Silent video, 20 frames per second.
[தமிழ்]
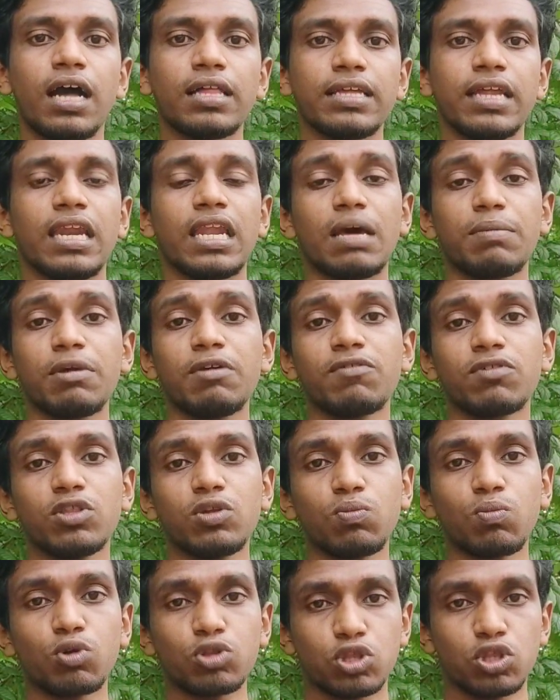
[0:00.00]
அது எல்லாமே
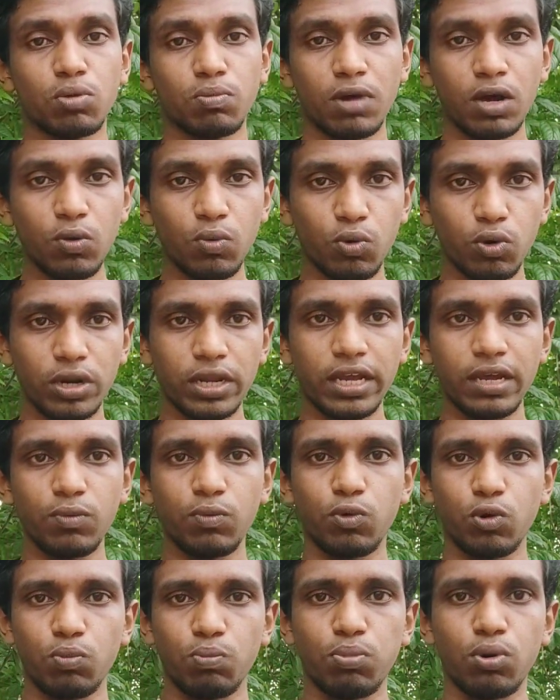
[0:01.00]
வந்து மொத்தமாக ஒரே
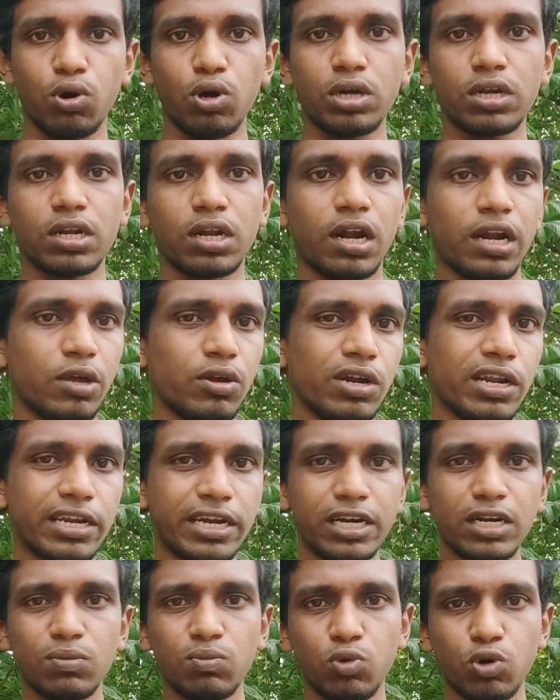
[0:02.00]
ஒரு போல்ட்னாலேயோ
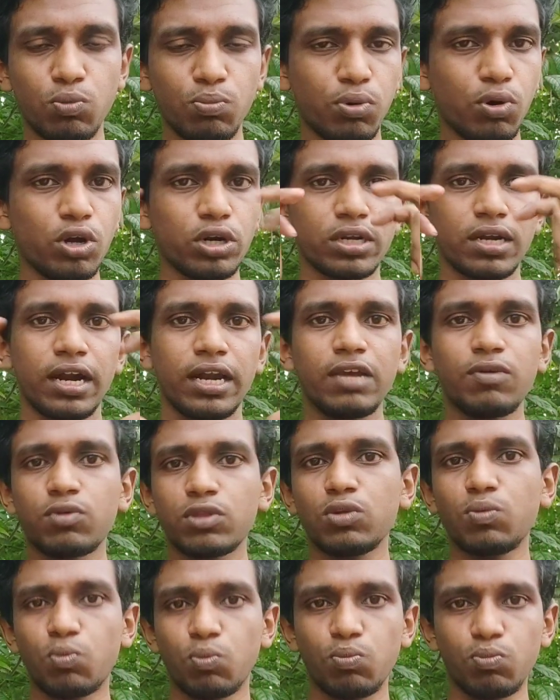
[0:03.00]
இல்லை ரெண்டு மூணு போல்ட்னாலேயோ
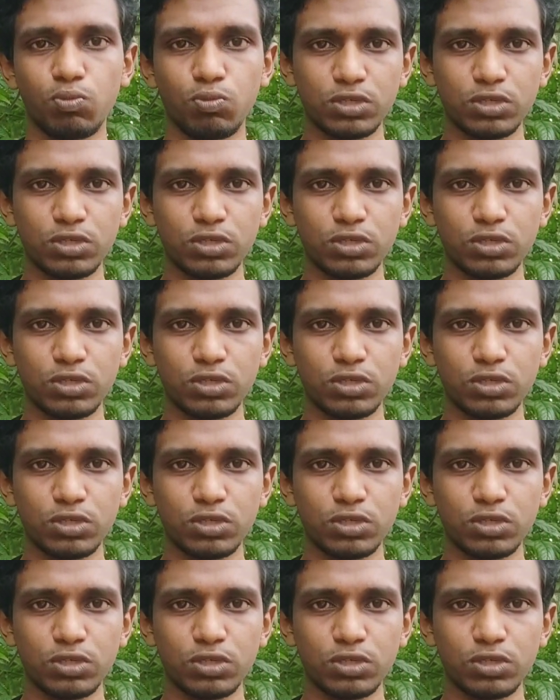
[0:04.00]
வந்து